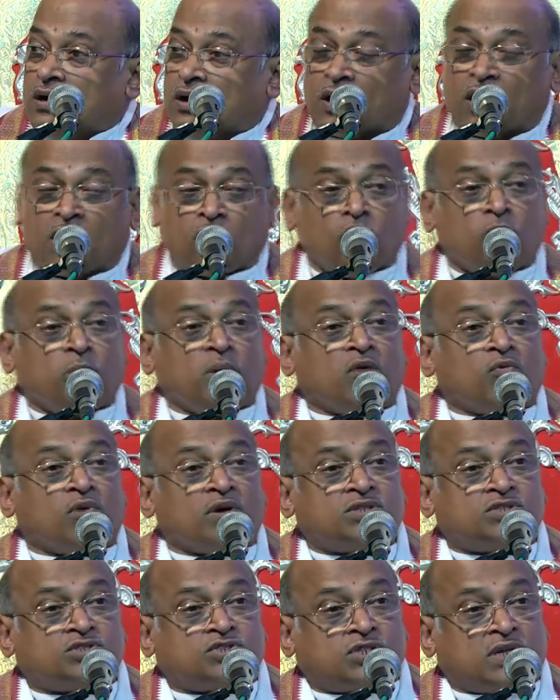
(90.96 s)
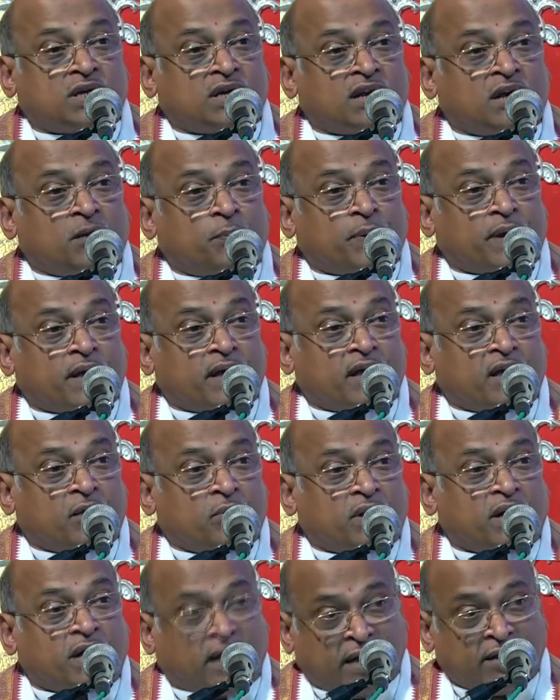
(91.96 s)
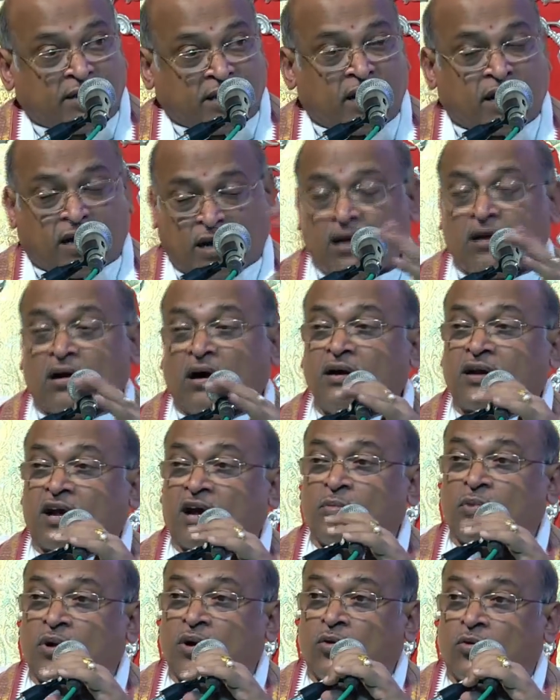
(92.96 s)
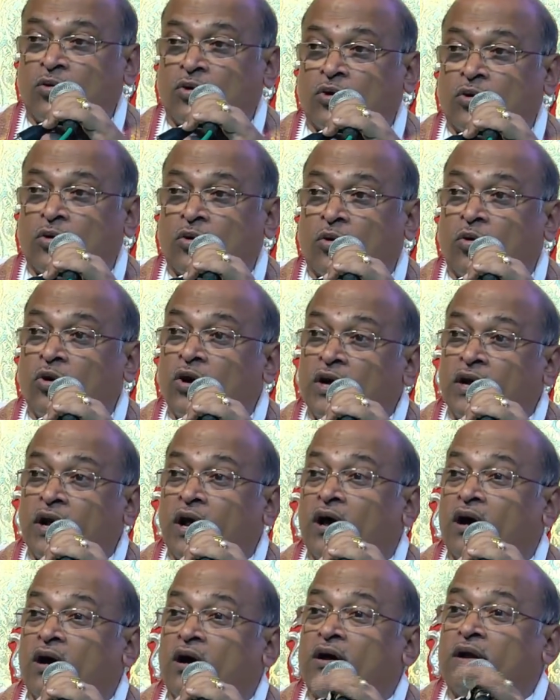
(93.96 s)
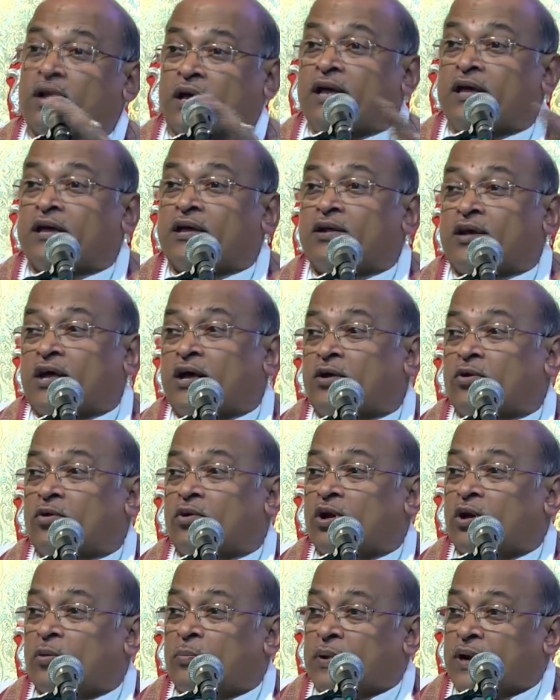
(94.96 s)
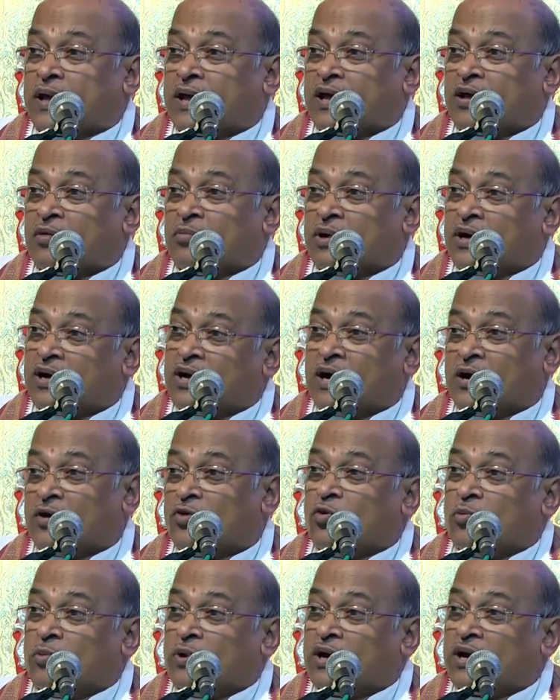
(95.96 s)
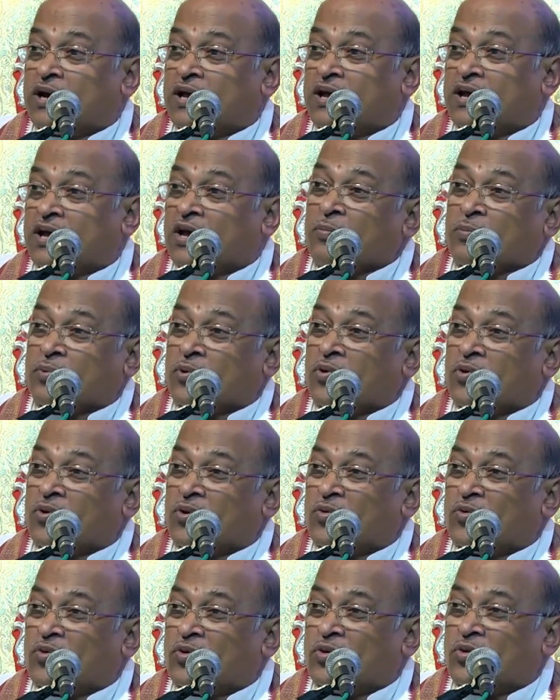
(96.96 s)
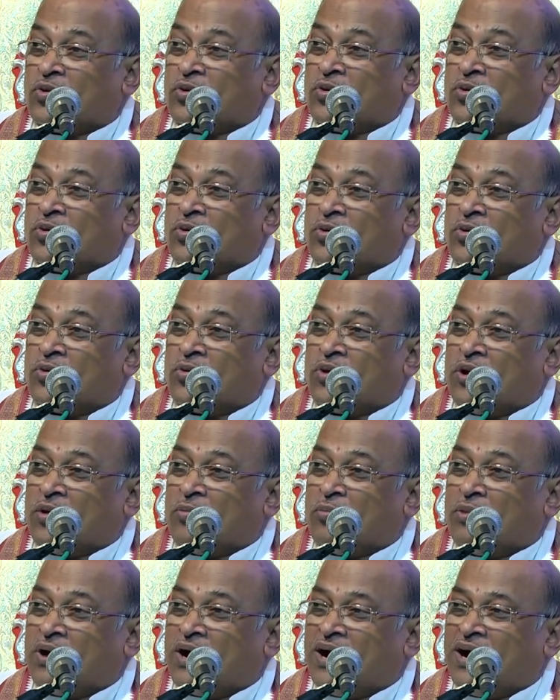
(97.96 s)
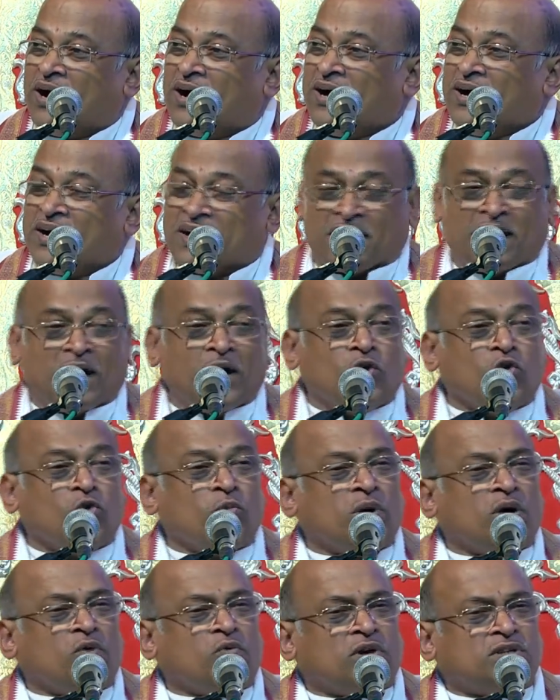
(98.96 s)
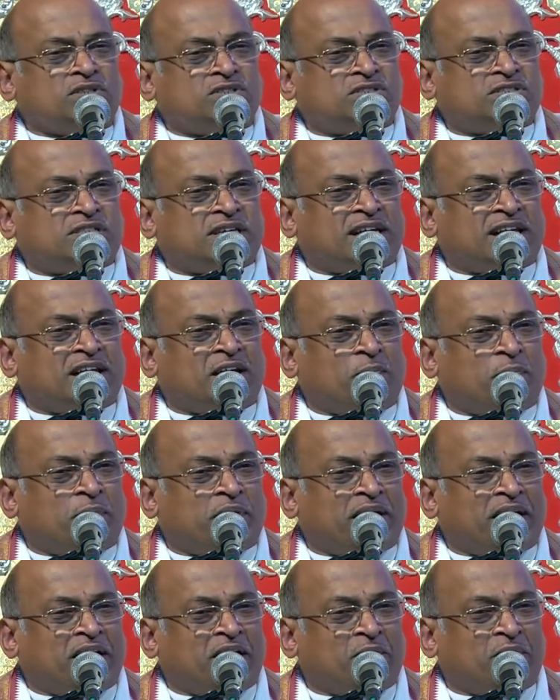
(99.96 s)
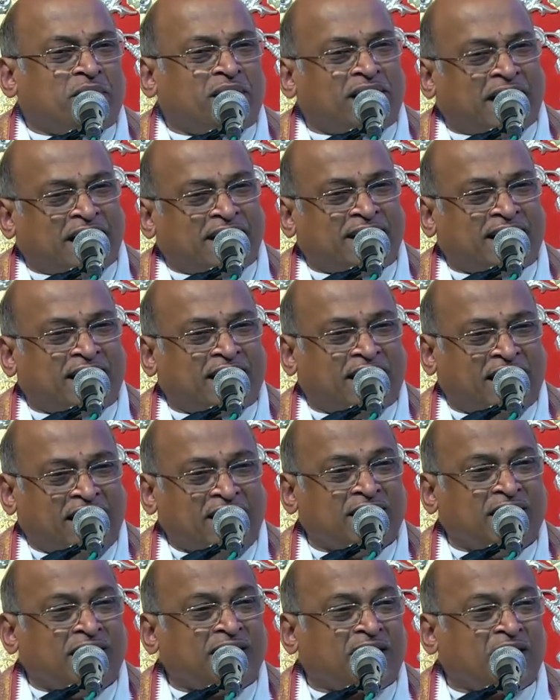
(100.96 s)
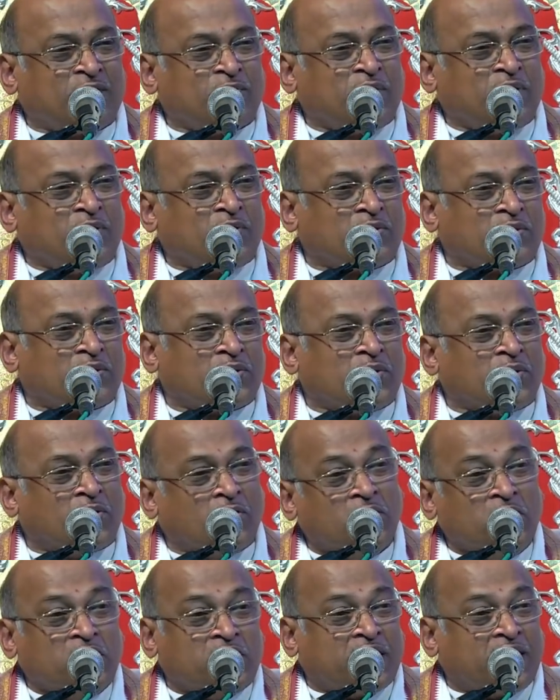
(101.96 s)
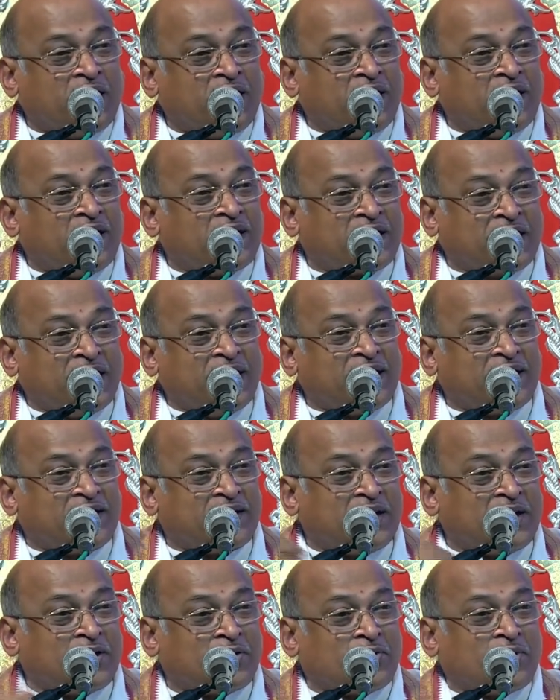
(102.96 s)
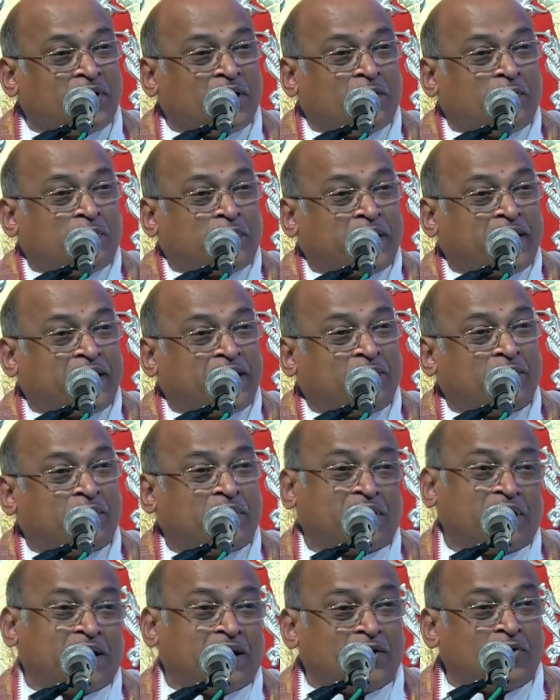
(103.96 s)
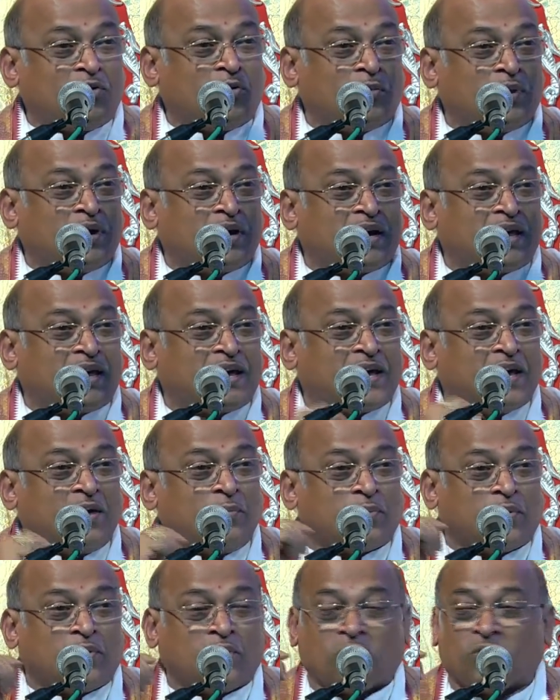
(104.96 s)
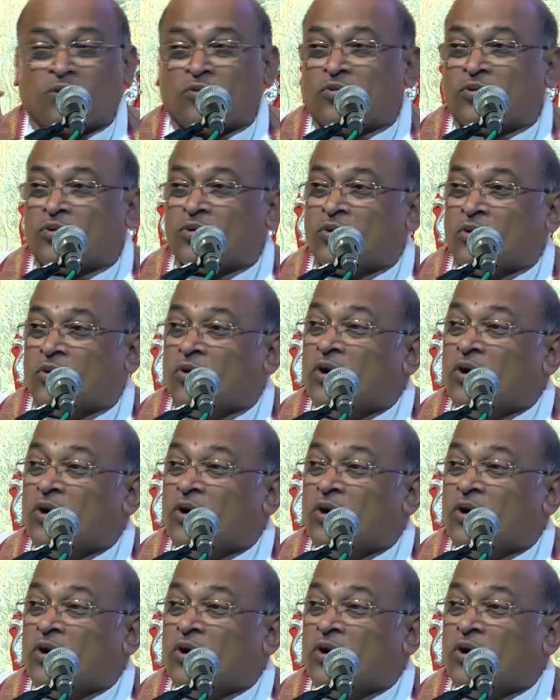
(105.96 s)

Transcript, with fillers: నడుమ వచ్చిన ప్రేమ నయగరమౌను నారీ నరుల ప్రేమ నడుమనే పోవు అమ్మా నడుమ వచ్చిన ప్రేమ నయగారమౌను నారీ నరుల ప్రేమ నడుమనే పోవు